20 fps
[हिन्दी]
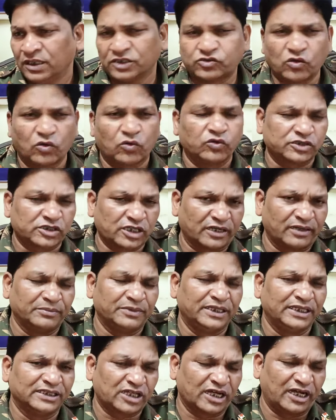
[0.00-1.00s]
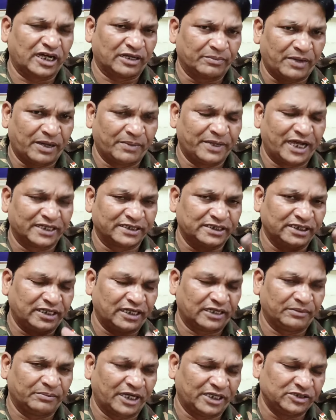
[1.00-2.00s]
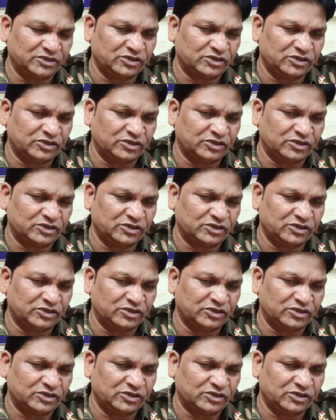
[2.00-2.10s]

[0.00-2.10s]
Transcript: इसको खुद शर्म नहीं है गर्मा बिहार की गरिमा